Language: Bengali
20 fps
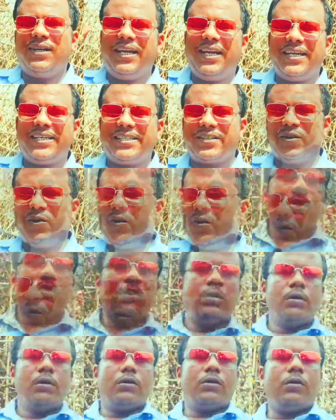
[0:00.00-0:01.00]
লেস গো
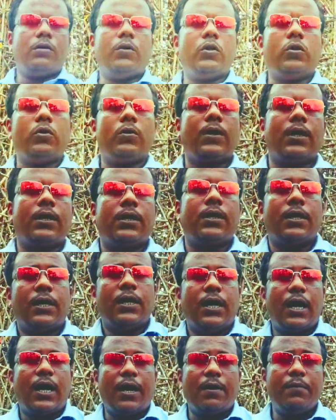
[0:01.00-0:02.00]
তো বন্ধুরা
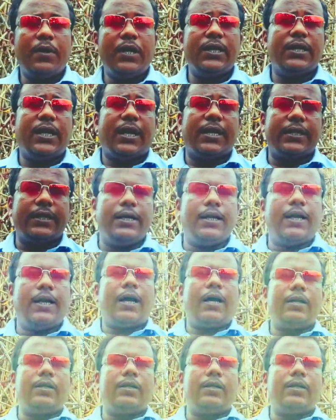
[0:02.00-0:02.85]
আমি দাঁড়িয়ে